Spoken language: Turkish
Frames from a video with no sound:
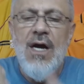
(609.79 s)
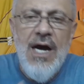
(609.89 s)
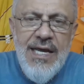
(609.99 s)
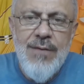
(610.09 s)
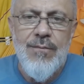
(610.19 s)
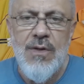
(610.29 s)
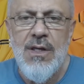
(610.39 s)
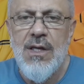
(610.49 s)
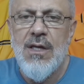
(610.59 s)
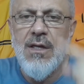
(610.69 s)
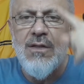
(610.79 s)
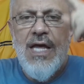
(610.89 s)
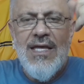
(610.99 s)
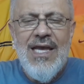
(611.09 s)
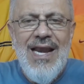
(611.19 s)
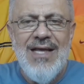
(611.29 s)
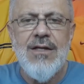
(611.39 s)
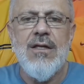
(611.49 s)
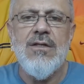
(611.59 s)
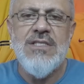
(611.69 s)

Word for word: AHİM'den e, gelen e,